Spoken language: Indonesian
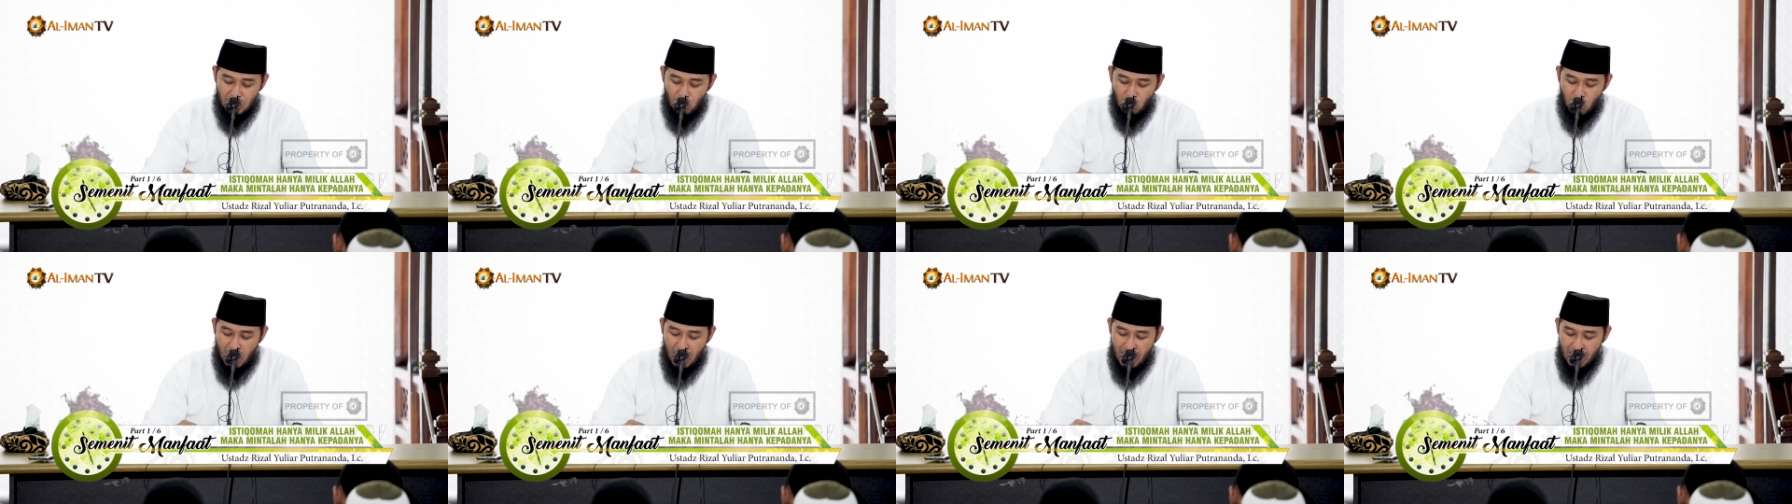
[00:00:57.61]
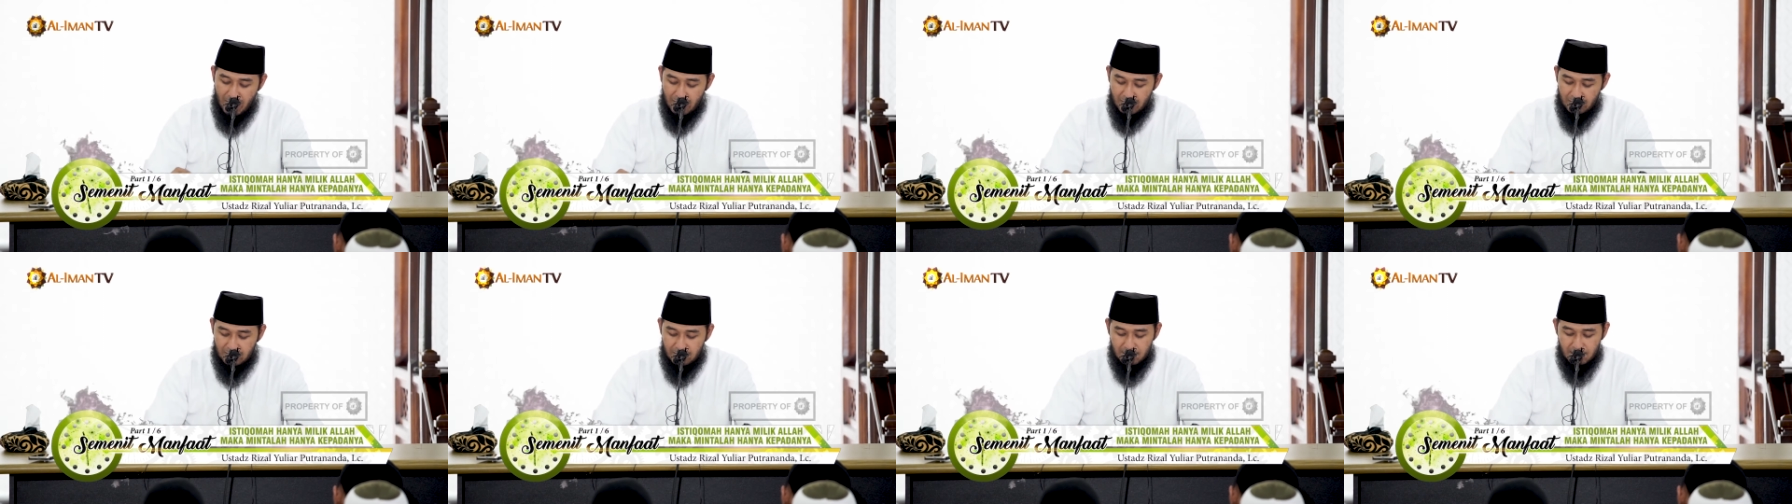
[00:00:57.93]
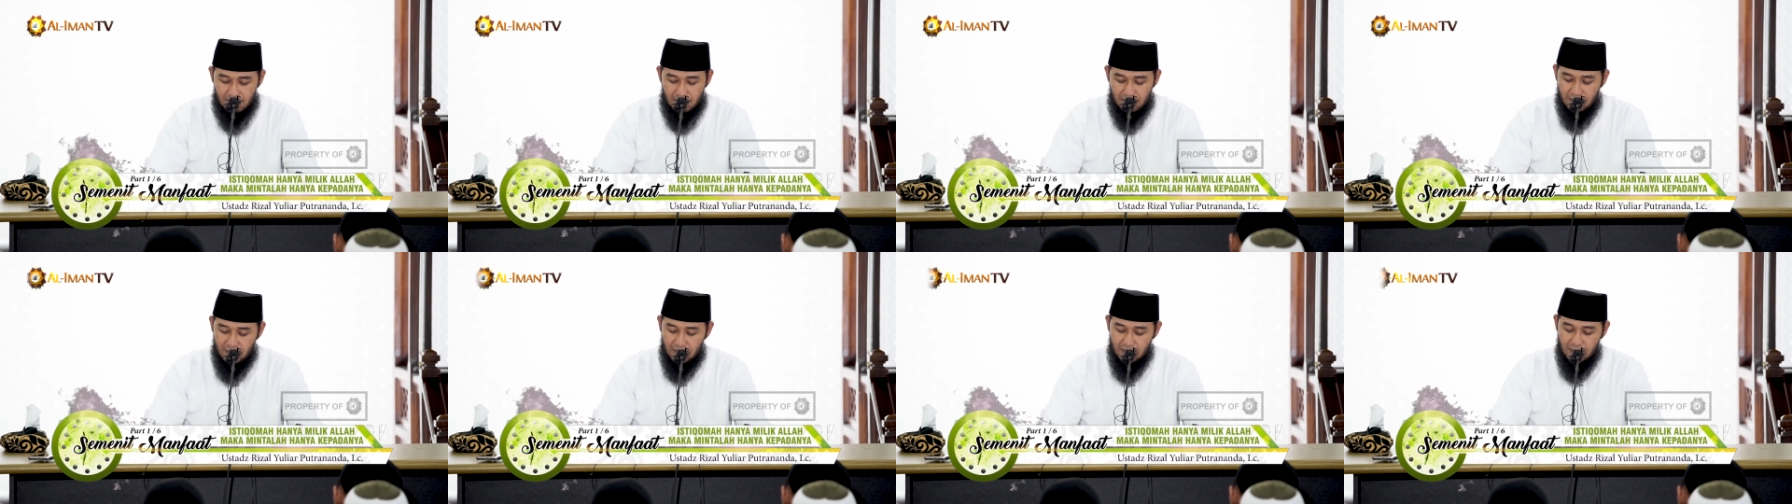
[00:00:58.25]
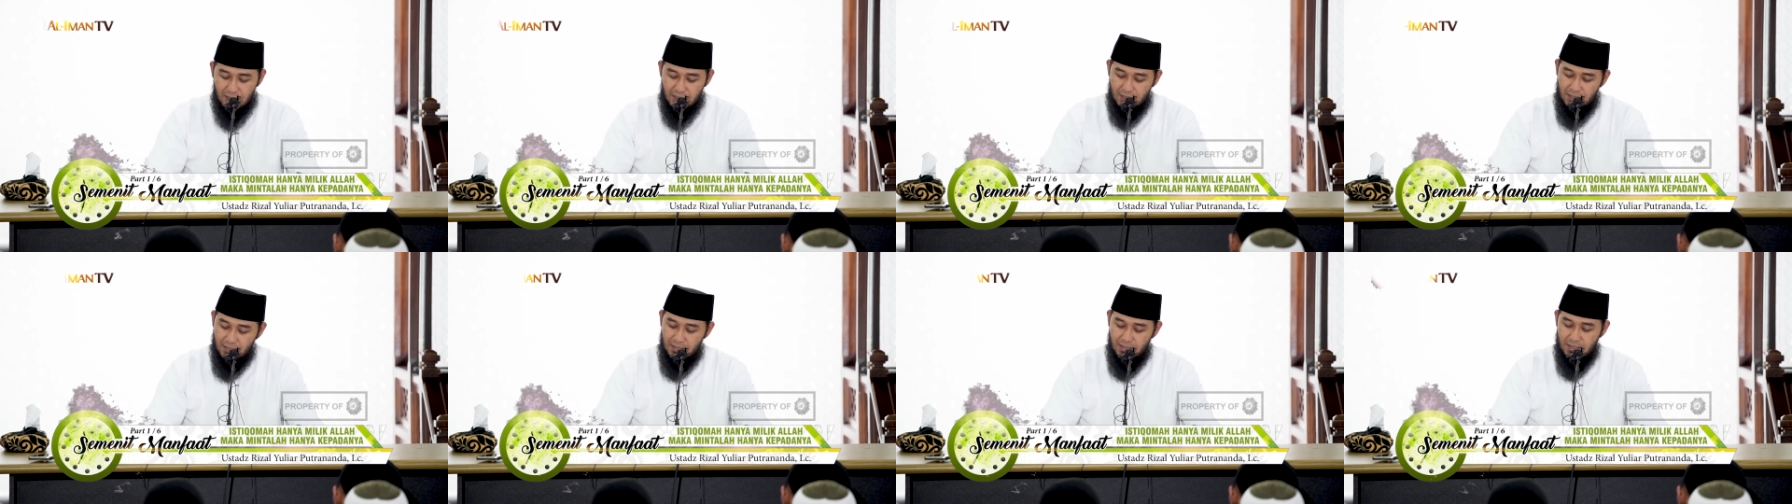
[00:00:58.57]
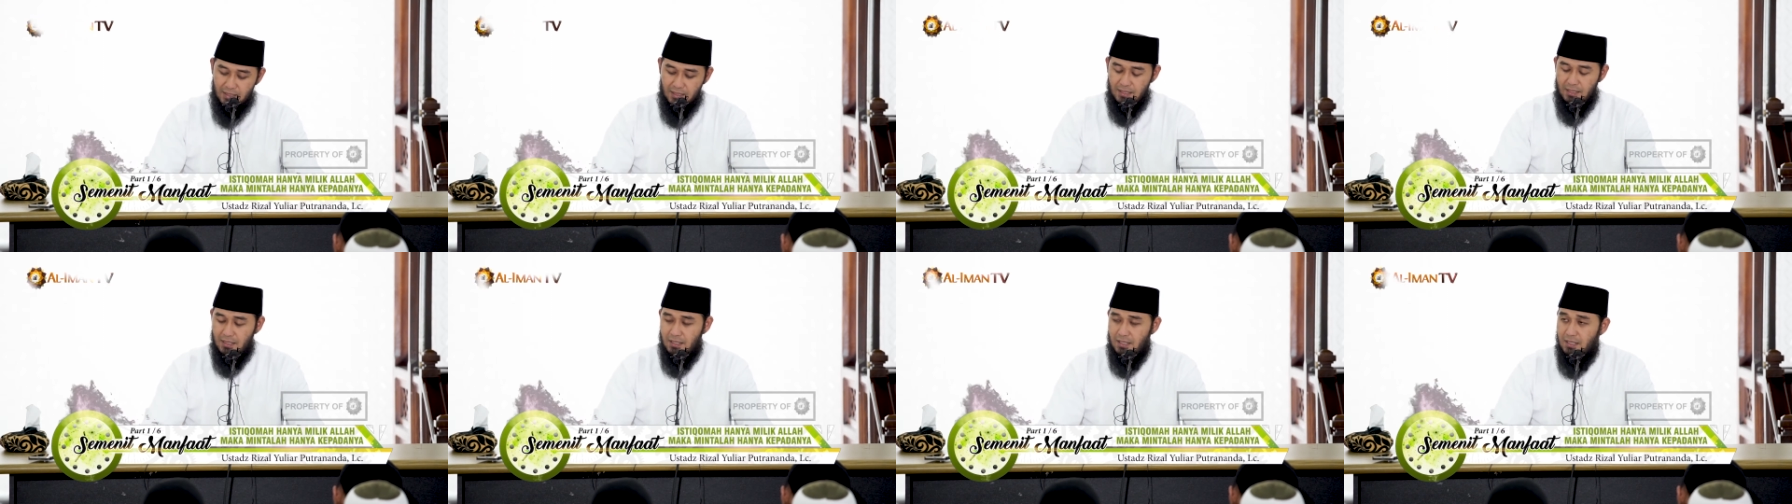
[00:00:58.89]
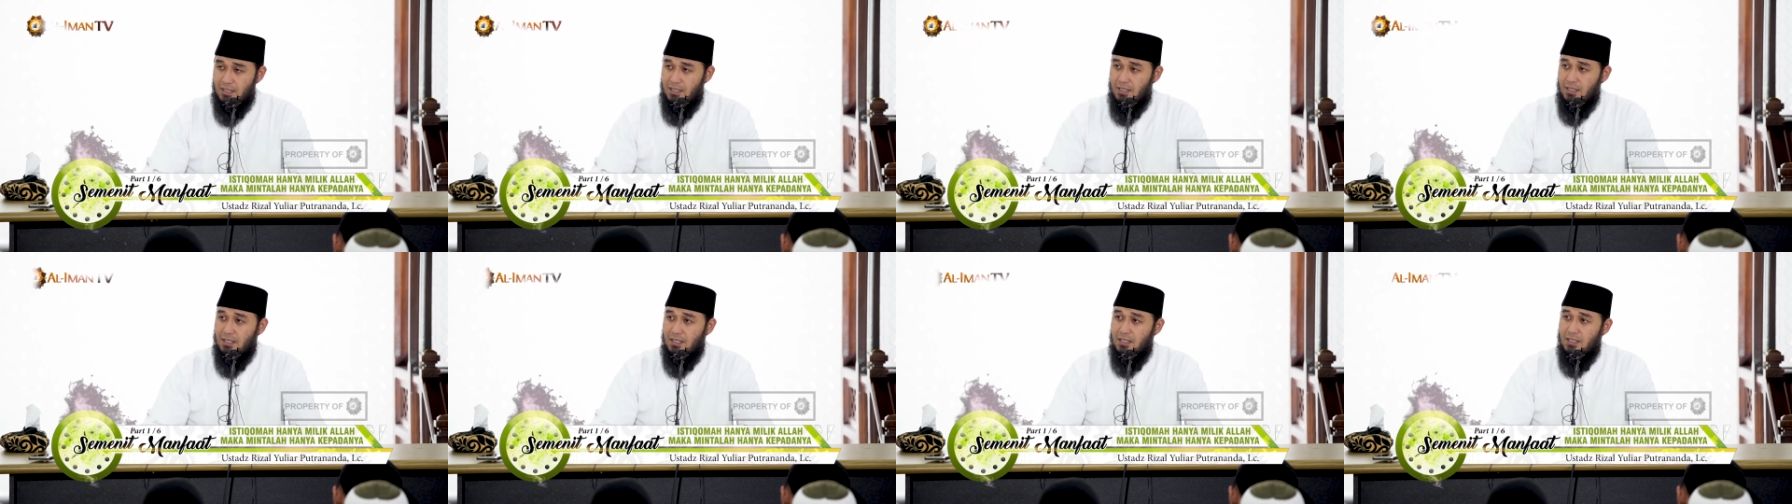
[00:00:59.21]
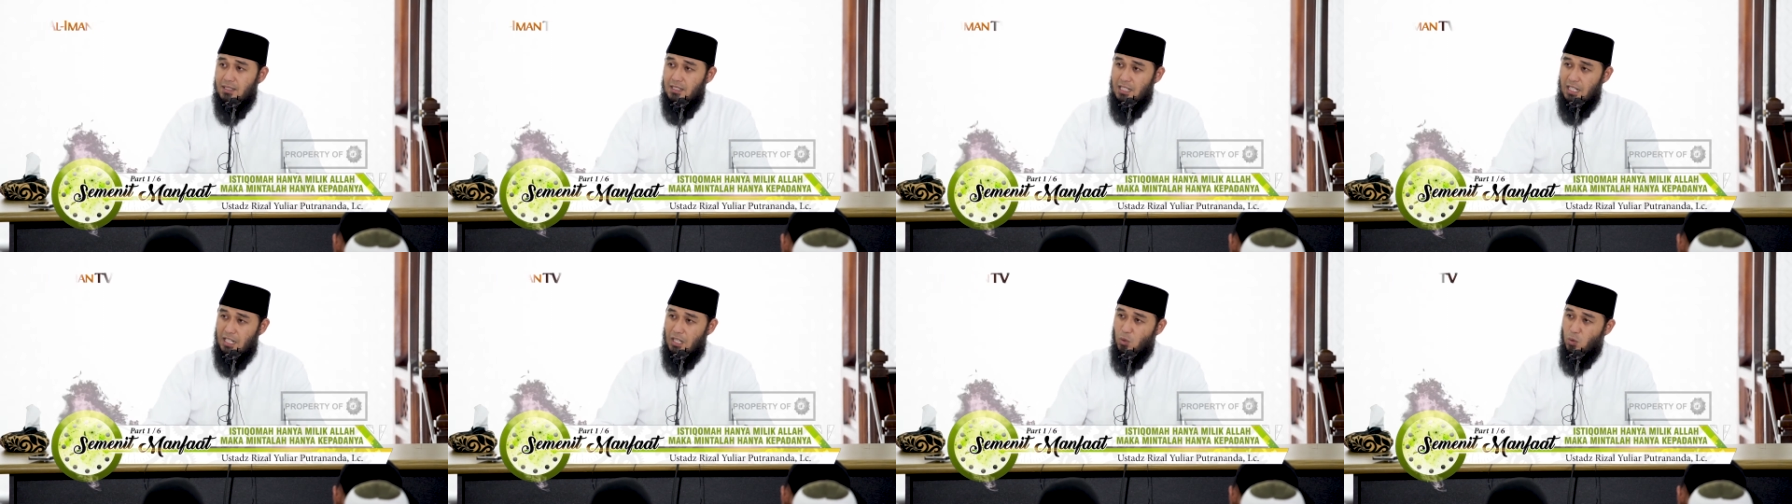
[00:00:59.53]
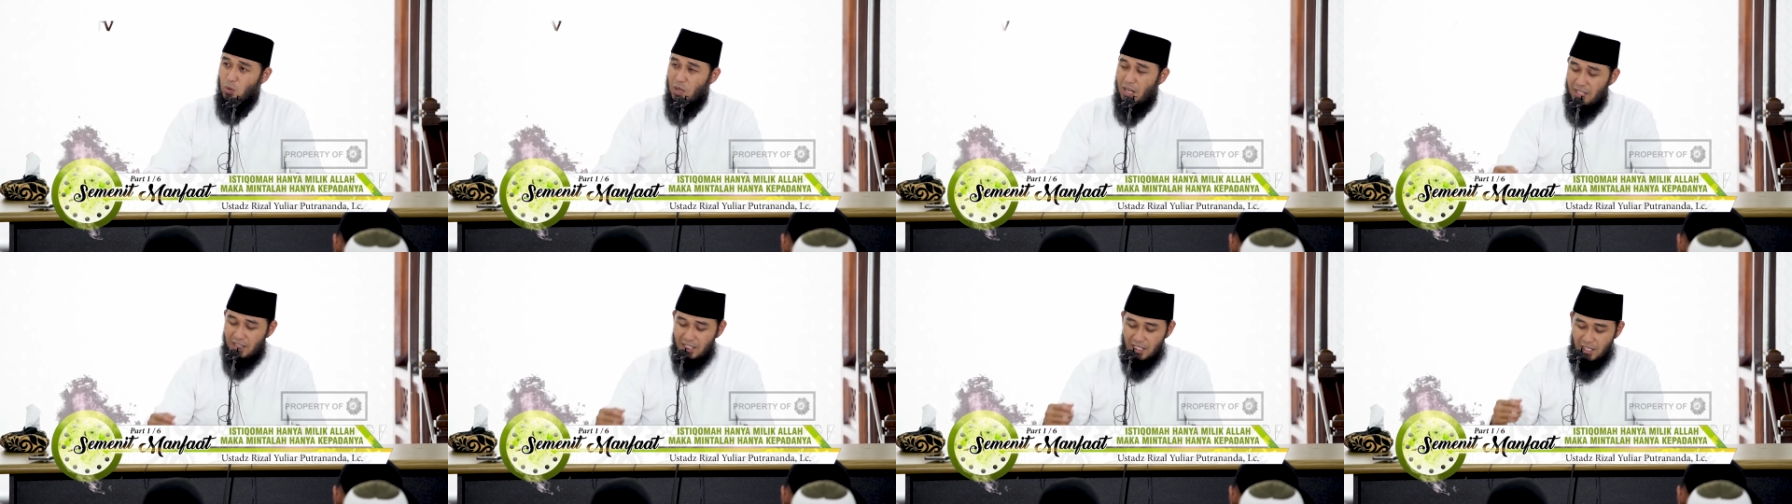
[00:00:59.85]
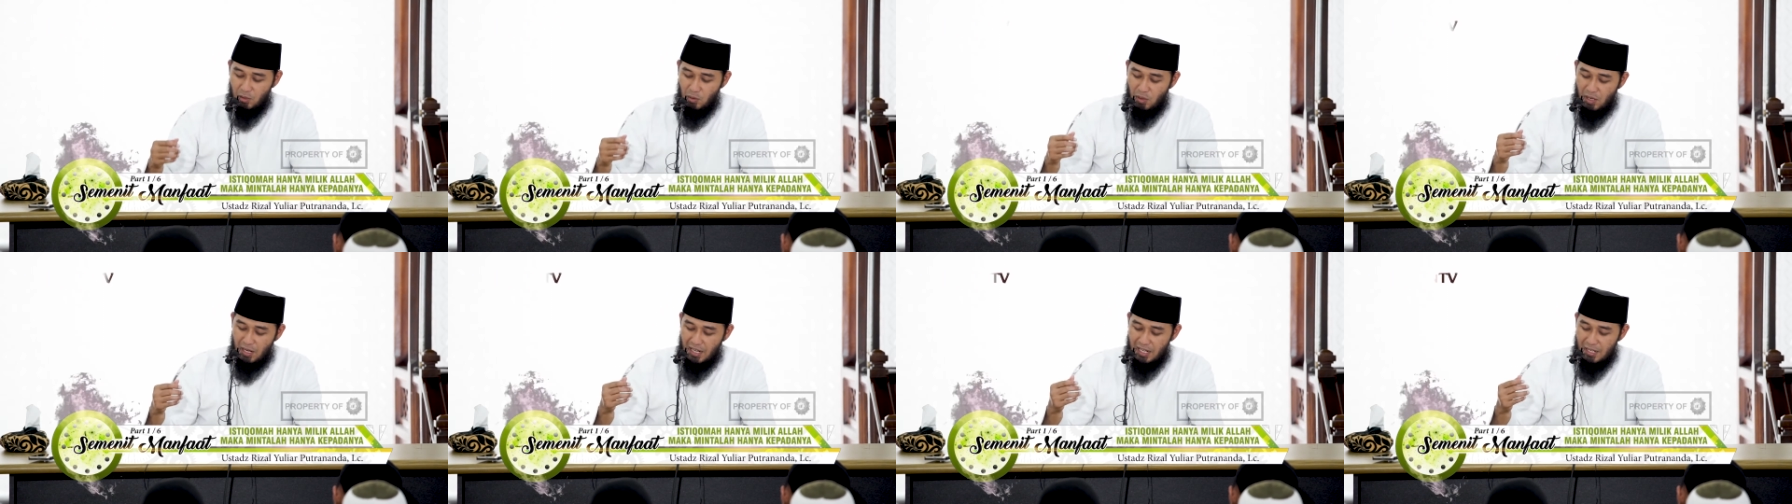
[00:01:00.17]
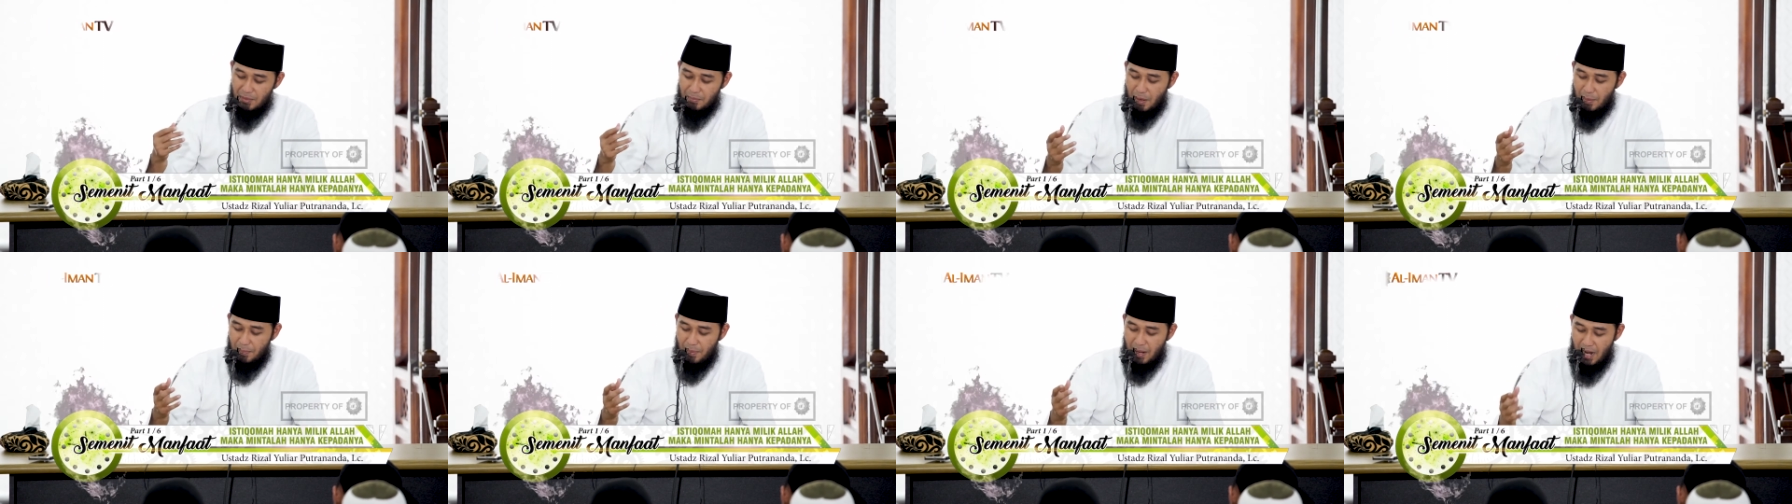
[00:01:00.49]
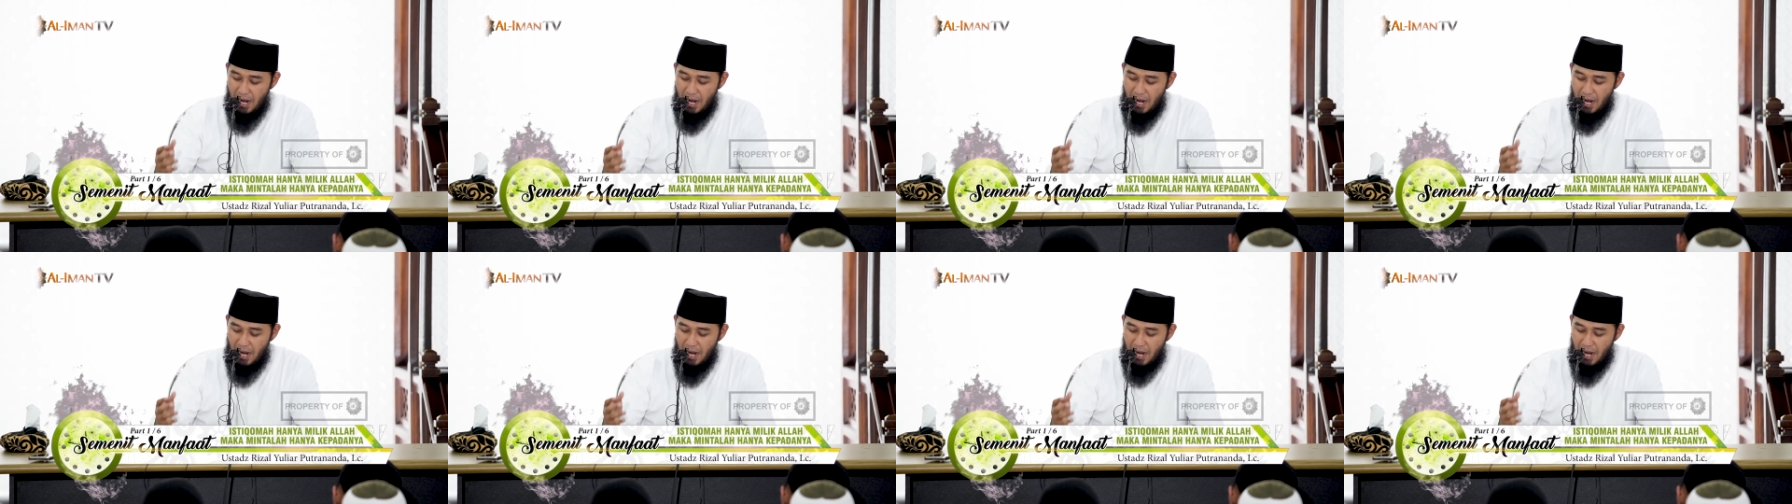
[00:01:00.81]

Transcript: riwayat Diriwayatkan oleh Imam